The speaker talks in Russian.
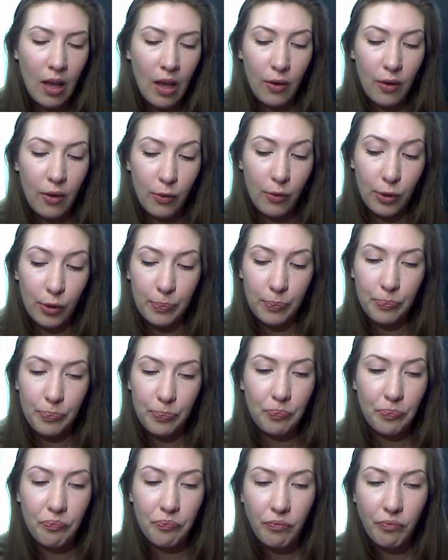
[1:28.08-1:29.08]
Вот.
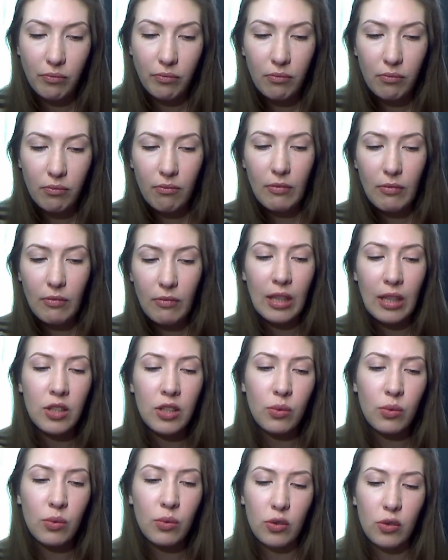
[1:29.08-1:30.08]

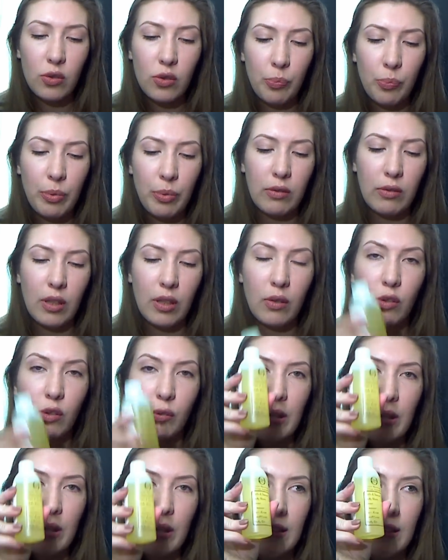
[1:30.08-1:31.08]
Также у нас купила вот такое вот
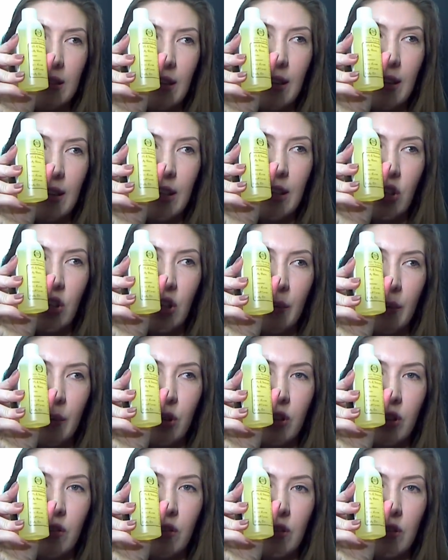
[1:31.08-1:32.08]
масло для горячих
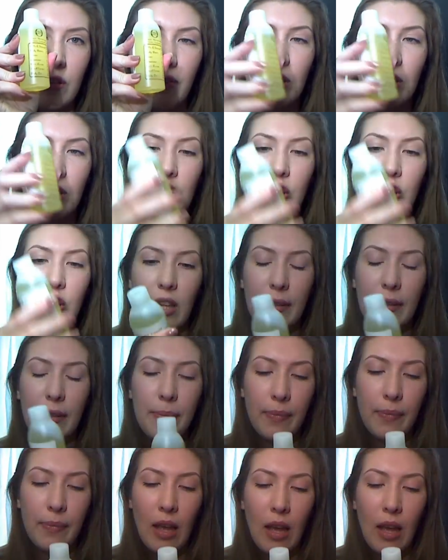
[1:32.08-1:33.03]
обертываний от Freshline.